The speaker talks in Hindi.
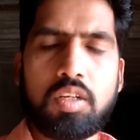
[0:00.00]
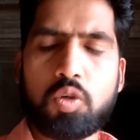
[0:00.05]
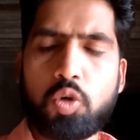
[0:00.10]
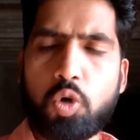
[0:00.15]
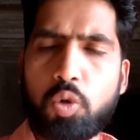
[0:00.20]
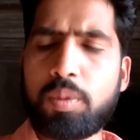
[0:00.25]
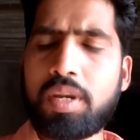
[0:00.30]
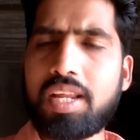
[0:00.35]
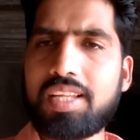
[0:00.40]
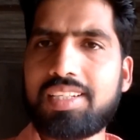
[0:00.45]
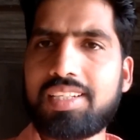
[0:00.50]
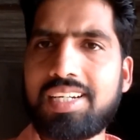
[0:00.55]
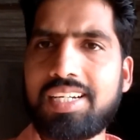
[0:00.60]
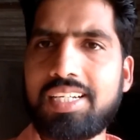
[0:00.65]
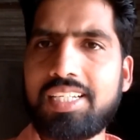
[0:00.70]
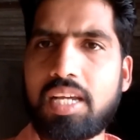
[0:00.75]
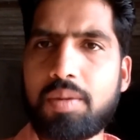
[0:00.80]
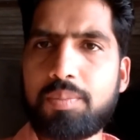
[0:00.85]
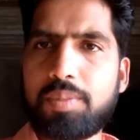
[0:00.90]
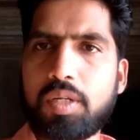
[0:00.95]
कोबरा था
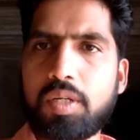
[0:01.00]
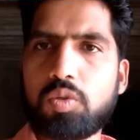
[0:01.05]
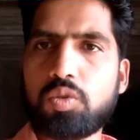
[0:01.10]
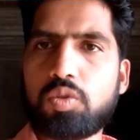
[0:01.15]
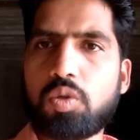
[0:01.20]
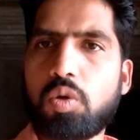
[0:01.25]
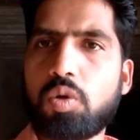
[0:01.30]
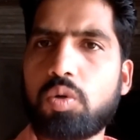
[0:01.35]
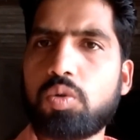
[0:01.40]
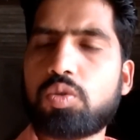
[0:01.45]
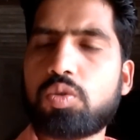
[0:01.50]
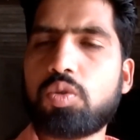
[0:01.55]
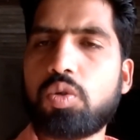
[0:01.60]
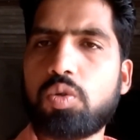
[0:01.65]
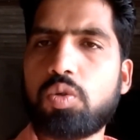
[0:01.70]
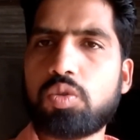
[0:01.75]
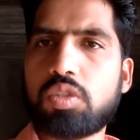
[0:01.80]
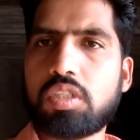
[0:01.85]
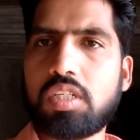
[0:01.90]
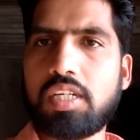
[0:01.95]
यहाँ पे कुछ लोग
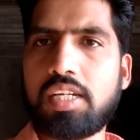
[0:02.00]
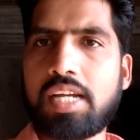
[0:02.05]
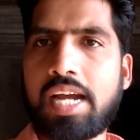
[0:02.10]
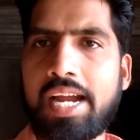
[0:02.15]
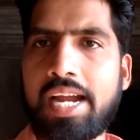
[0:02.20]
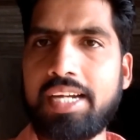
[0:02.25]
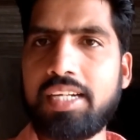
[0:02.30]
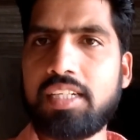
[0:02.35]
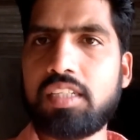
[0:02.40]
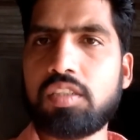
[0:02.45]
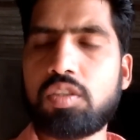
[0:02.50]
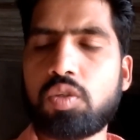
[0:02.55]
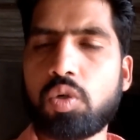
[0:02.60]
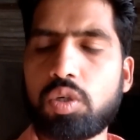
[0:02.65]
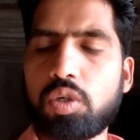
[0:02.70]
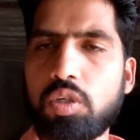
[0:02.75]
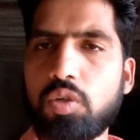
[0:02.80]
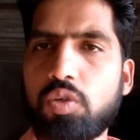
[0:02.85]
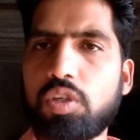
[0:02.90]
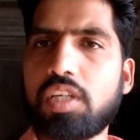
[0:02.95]
उसको उसके हाइट
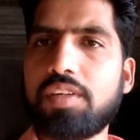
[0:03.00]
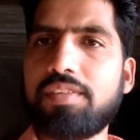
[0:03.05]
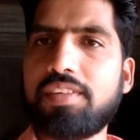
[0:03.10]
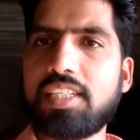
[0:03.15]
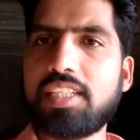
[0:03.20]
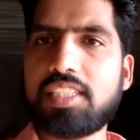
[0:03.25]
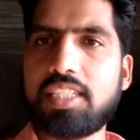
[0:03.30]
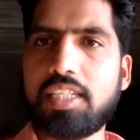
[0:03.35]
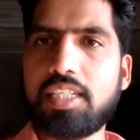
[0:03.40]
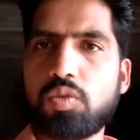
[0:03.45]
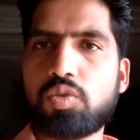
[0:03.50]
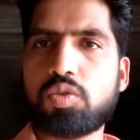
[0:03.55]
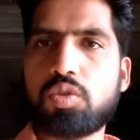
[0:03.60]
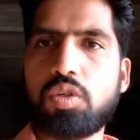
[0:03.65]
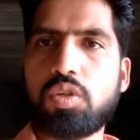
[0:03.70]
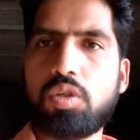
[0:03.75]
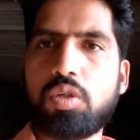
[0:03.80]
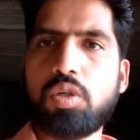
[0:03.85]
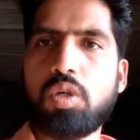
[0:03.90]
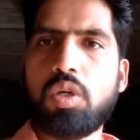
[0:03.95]
छोटी होने की वजह से
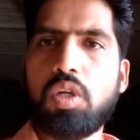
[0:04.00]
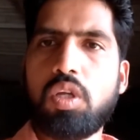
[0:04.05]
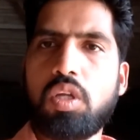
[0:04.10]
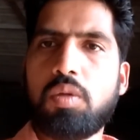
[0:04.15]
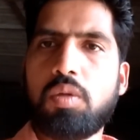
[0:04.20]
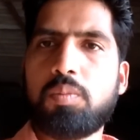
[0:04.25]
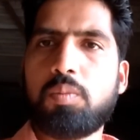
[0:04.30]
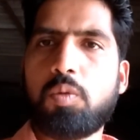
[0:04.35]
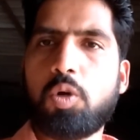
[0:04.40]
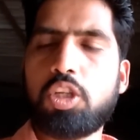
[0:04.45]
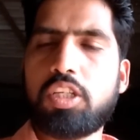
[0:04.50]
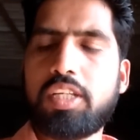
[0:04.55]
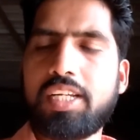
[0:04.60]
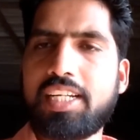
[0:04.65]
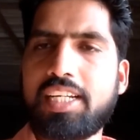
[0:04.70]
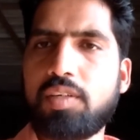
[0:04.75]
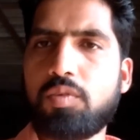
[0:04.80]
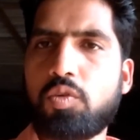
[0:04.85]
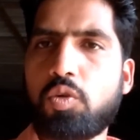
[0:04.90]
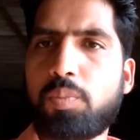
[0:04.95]
उसको बोलते
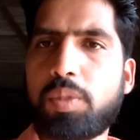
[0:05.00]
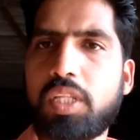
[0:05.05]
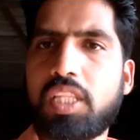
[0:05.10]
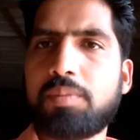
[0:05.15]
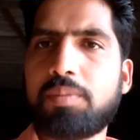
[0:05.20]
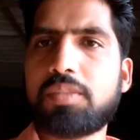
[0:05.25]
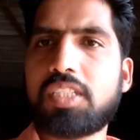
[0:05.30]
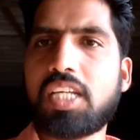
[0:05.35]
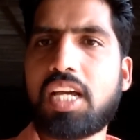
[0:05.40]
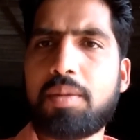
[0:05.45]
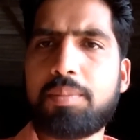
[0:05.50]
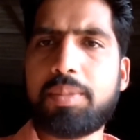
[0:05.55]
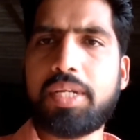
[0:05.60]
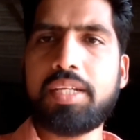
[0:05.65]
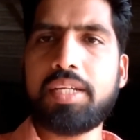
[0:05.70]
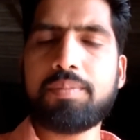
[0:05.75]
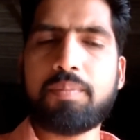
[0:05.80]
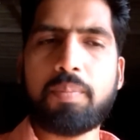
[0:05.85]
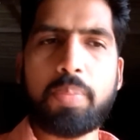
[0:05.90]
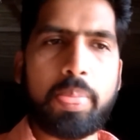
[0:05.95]
हैं कि वो पदम सांप
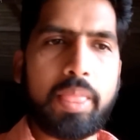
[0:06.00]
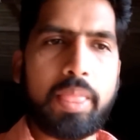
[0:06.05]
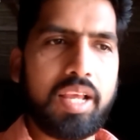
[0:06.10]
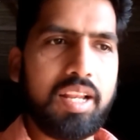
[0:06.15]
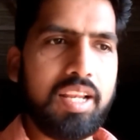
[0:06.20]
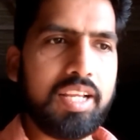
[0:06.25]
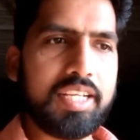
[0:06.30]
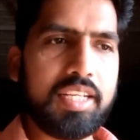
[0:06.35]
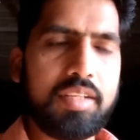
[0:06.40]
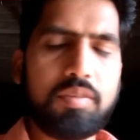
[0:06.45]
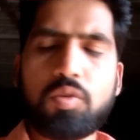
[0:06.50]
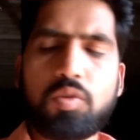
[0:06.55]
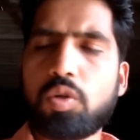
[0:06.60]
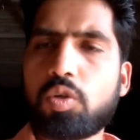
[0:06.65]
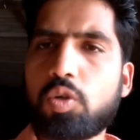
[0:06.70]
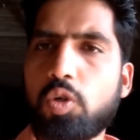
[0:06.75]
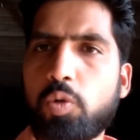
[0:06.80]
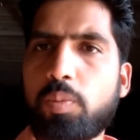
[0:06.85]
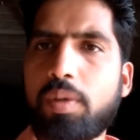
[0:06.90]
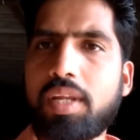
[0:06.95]
है लेकिन वो
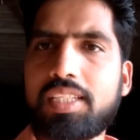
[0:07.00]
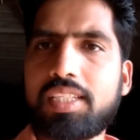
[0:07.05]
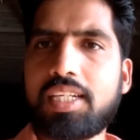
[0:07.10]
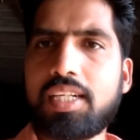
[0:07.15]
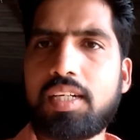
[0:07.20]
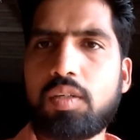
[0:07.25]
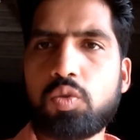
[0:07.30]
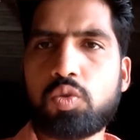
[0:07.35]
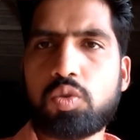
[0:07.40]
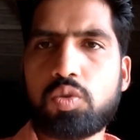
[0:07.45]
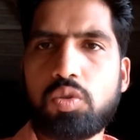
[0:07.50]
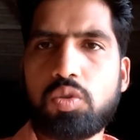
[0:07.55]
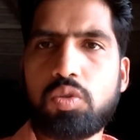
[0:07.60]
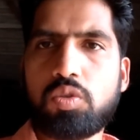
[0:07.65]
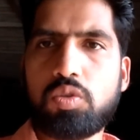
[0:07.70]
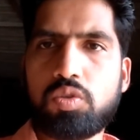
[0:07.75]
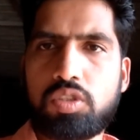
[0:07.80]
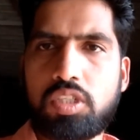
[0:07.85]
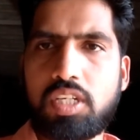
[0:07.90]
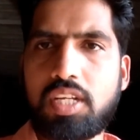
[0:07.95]
कोबरा था उसको
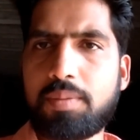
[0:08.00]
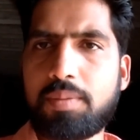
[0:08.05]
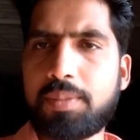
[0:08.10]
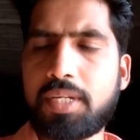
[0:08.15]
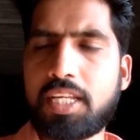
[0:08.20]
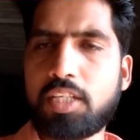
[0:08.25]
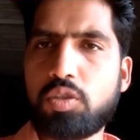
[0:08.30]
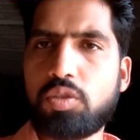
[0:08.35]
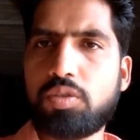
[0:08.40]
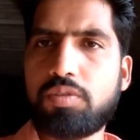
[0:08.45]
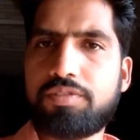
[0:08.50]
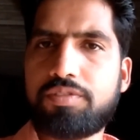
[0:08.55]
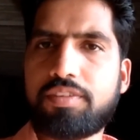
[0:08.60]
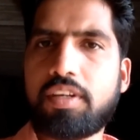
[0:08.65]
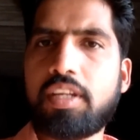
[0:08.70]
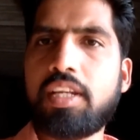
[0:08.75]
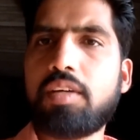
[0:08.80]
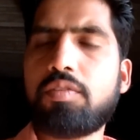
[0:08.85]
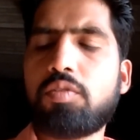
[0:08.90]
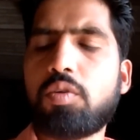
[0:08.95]
उसने अपना जो
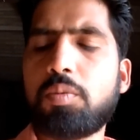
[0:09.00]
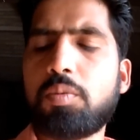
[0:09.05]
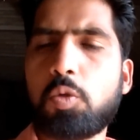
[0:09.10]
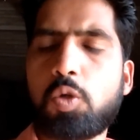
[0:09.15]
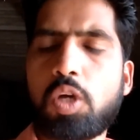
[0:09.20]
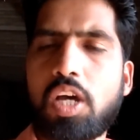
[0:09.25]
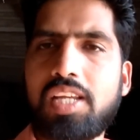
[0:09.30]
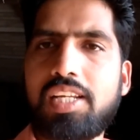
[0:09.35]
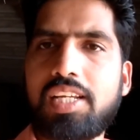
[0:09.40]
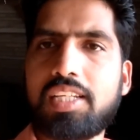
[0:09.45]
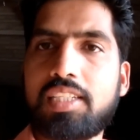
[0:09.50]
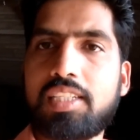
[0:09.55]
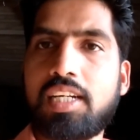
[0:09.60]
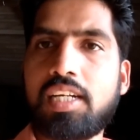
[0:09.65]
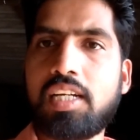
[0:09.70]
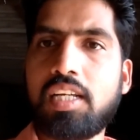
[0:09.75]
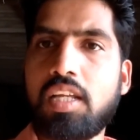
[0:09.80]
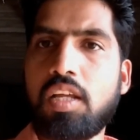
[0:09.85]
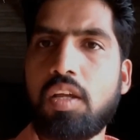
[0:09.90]
फन है वो भी उठा लिया था